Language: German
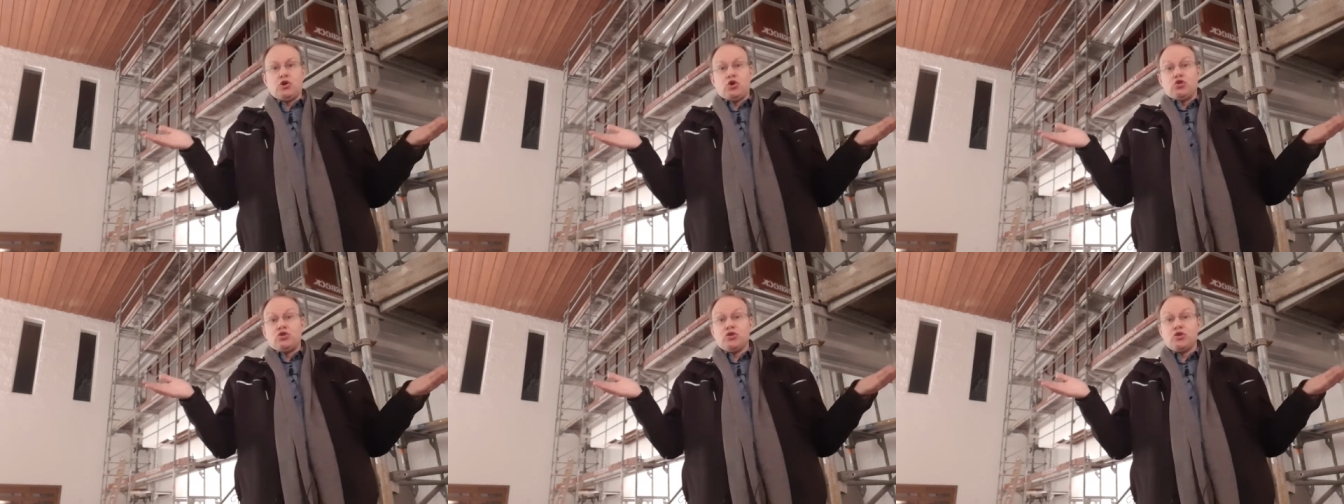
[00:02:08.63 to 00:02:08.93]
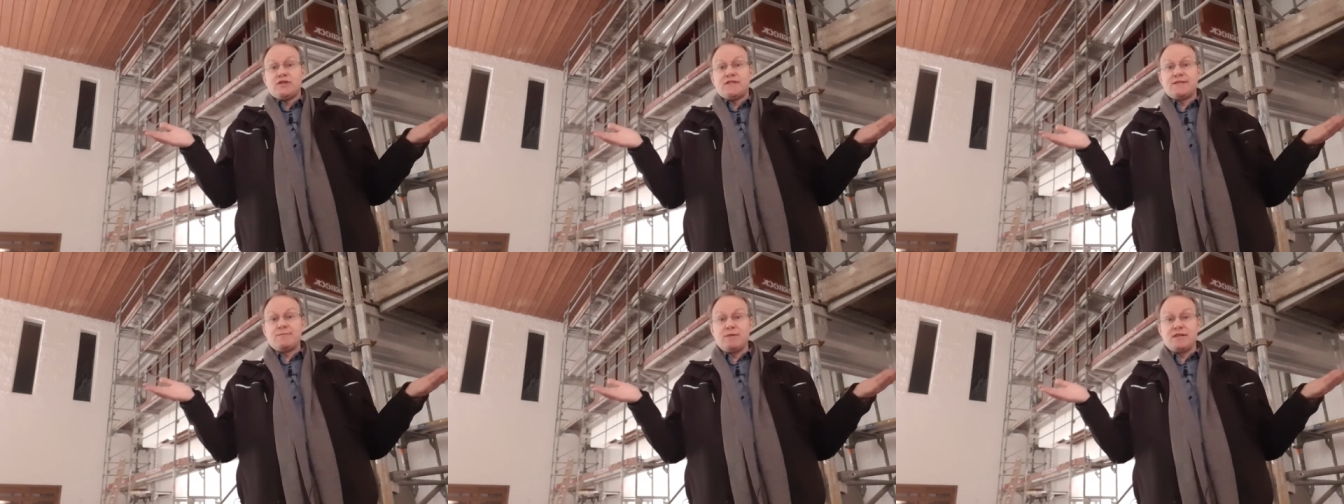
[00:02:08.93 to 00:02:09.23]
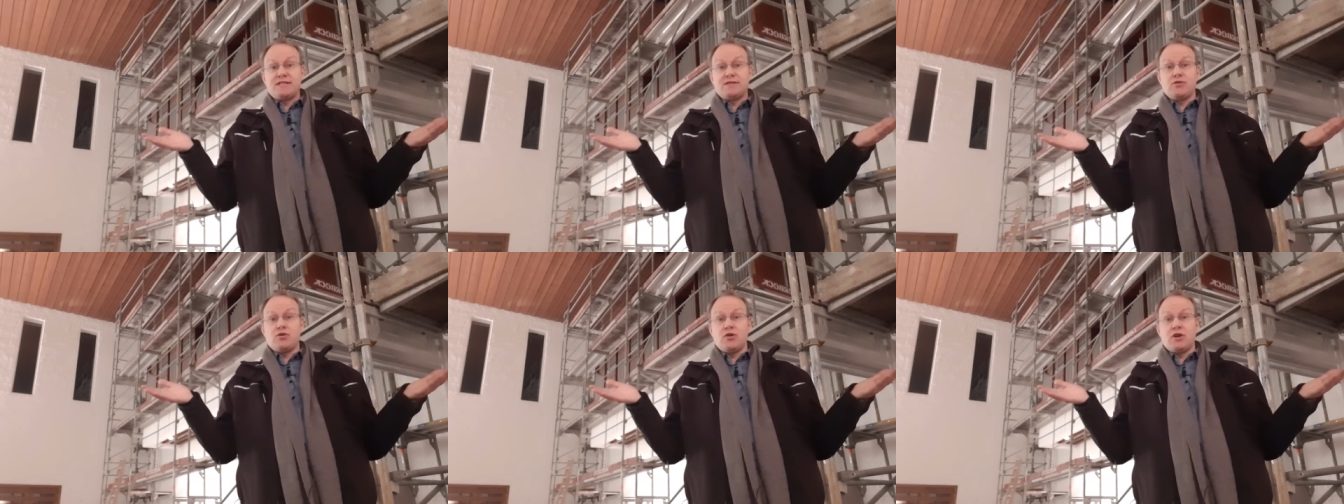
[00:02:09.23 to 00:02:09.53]
Nutzen wir
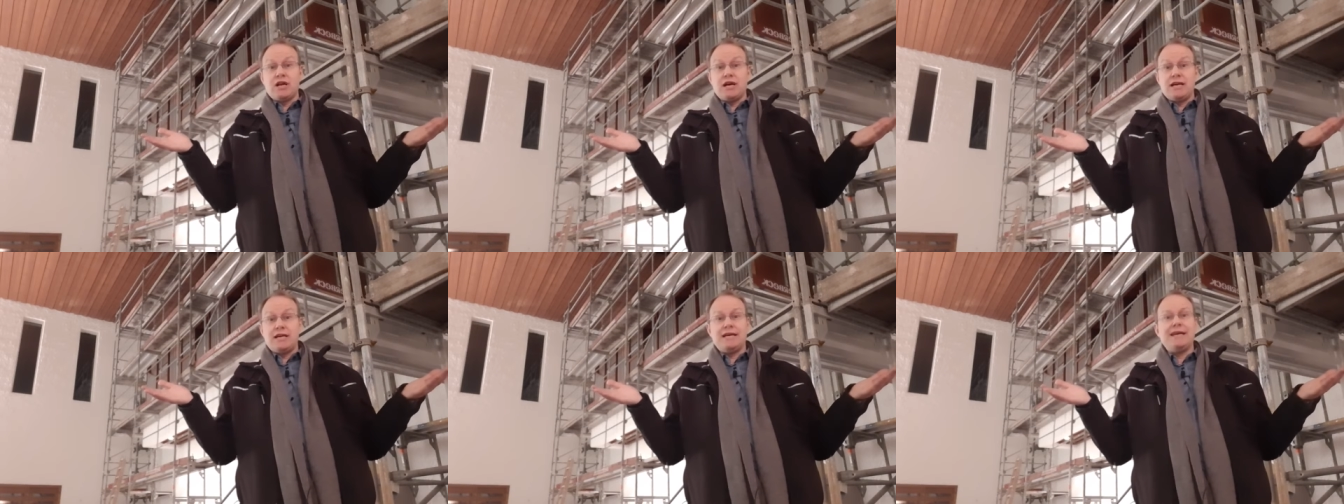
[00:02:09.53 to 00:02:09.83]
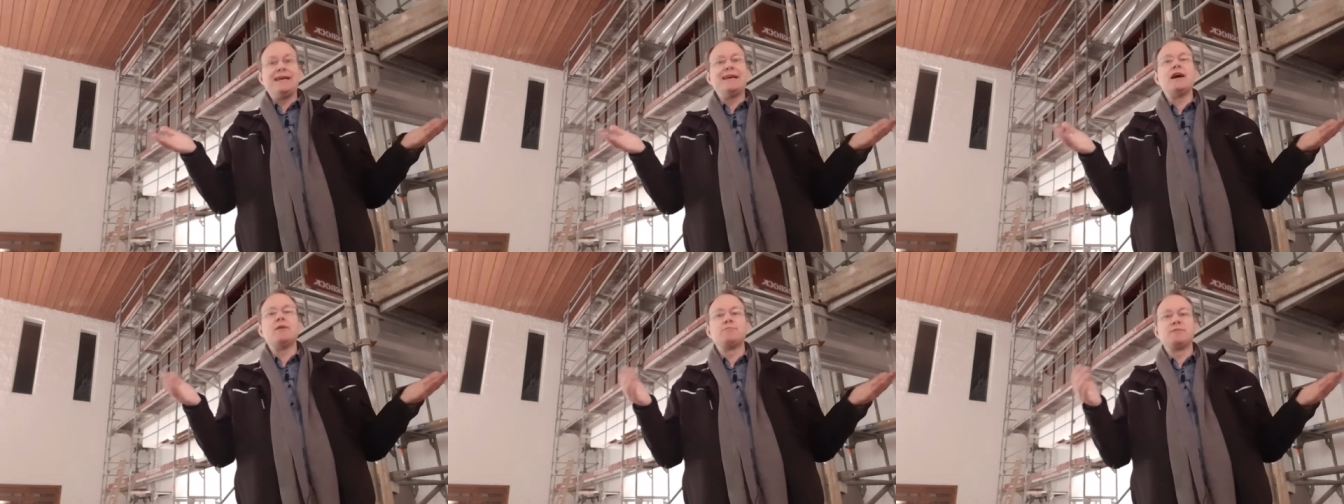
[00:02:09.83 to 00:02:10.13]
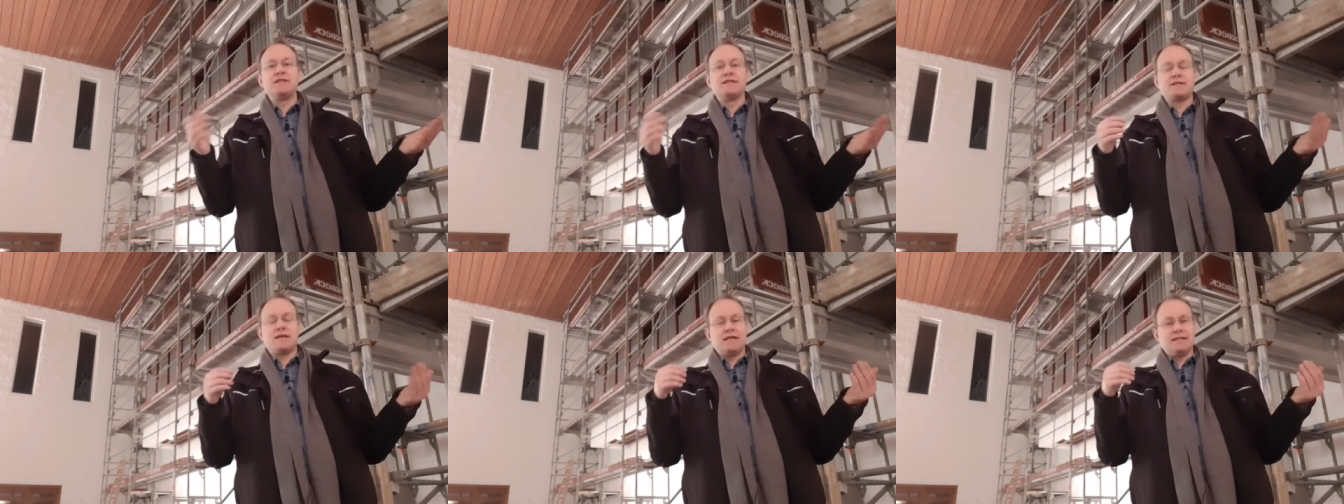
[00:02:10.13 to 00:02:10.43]
es doch gleich. Ich habe
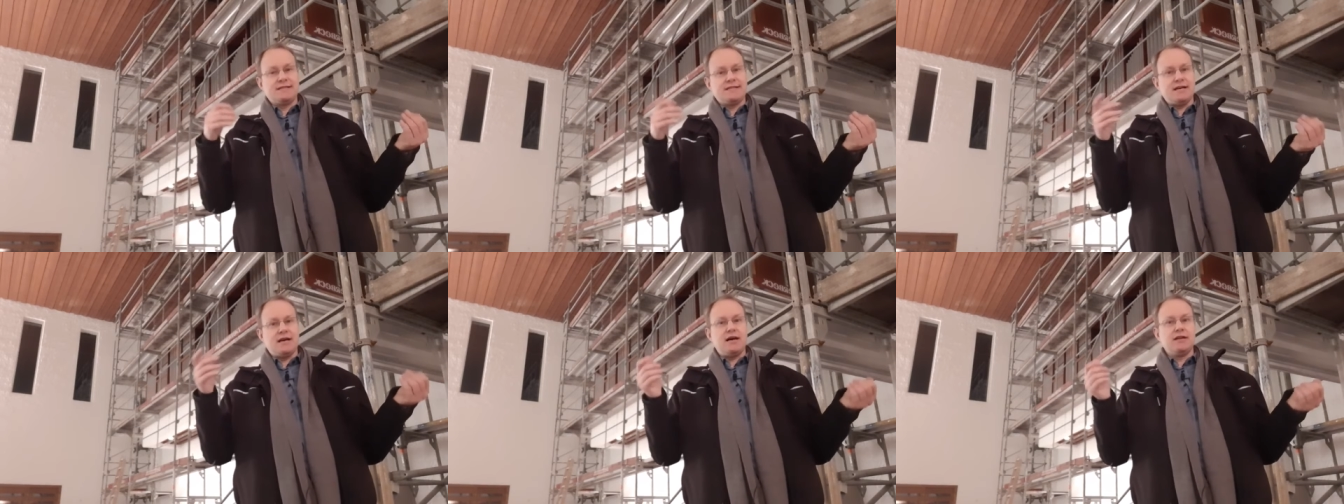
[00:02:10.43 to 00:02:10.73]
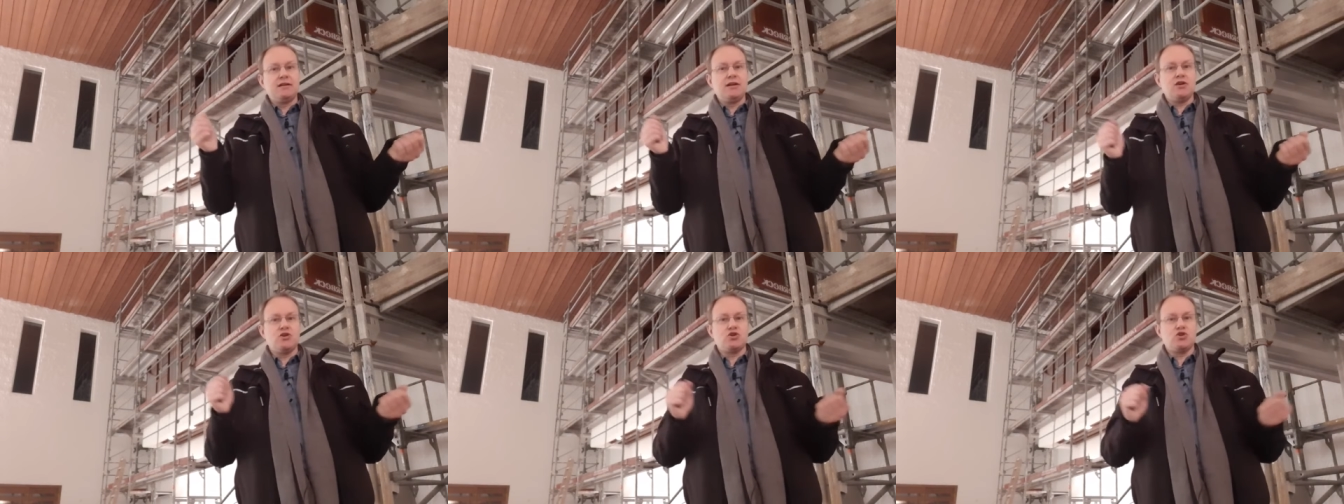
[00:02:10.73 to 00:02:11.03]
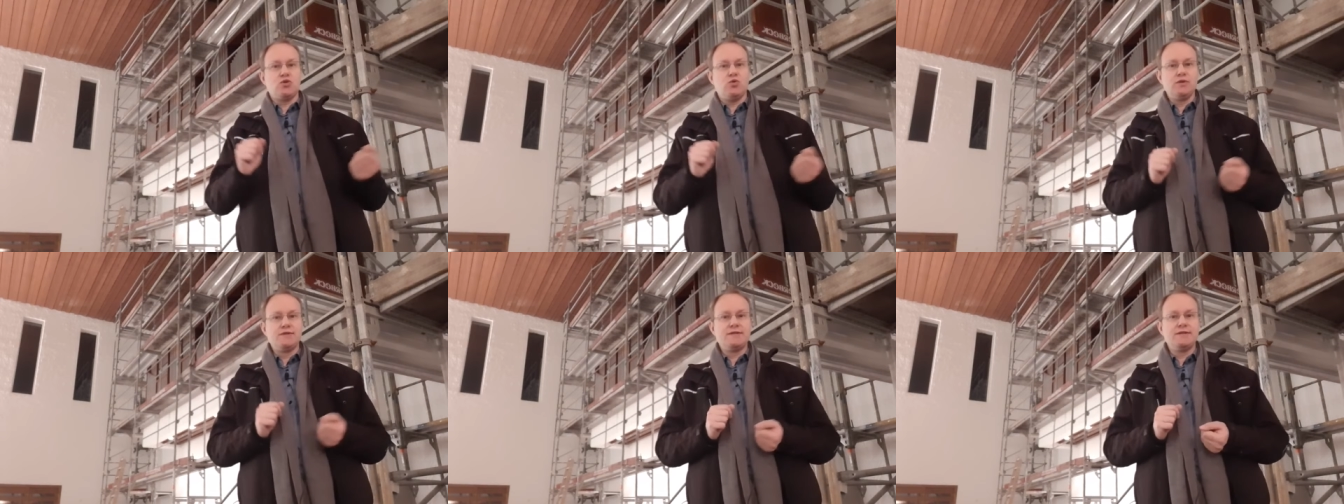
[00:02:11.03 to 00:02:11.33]
das Ganze
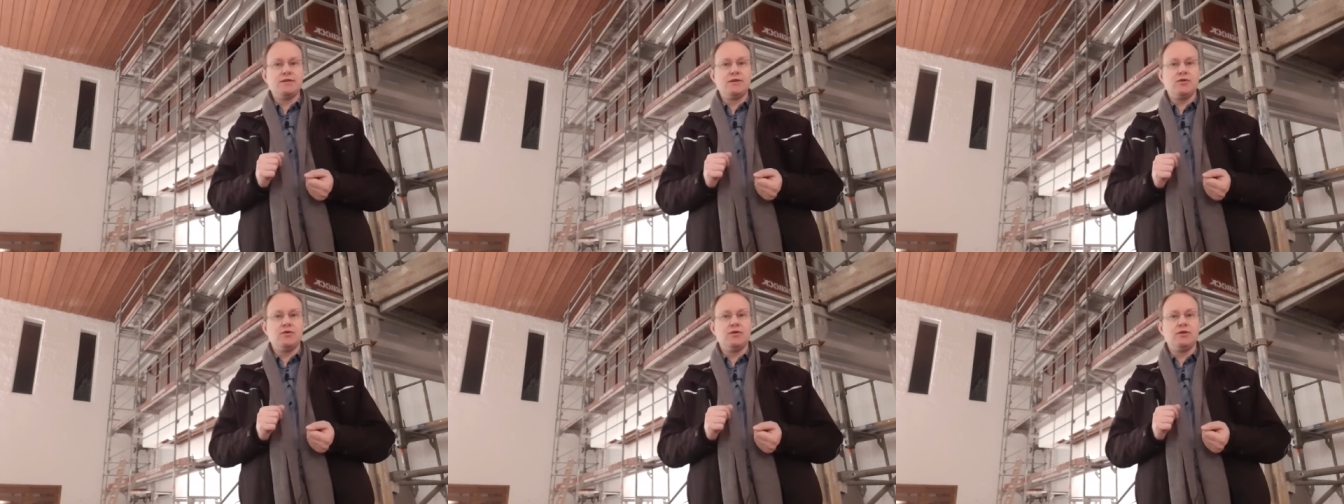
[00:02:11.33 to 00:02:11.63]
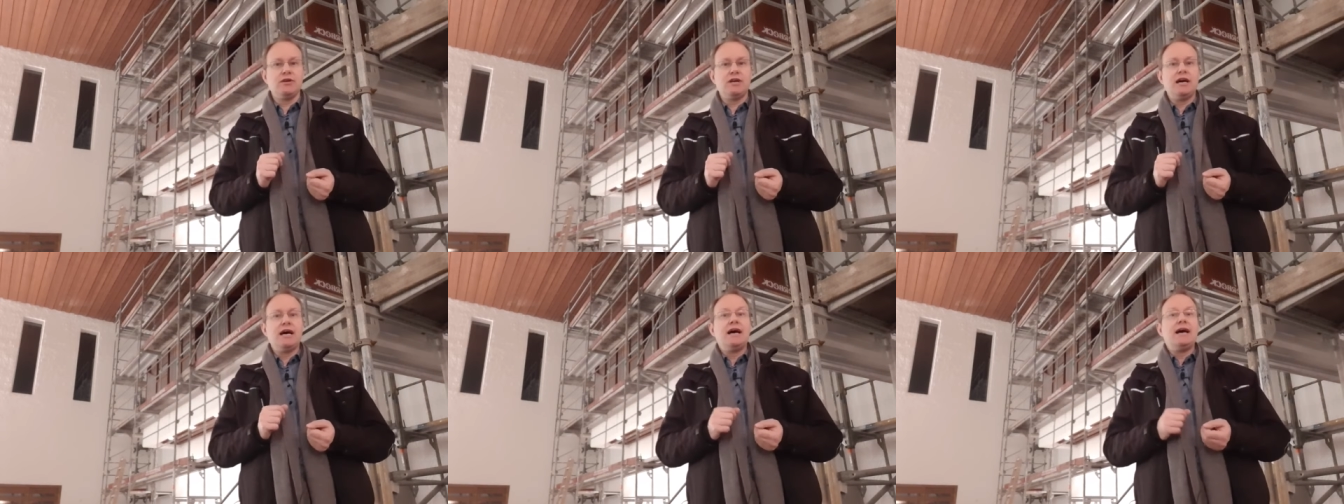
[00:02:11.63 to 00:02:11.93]
angestoßen und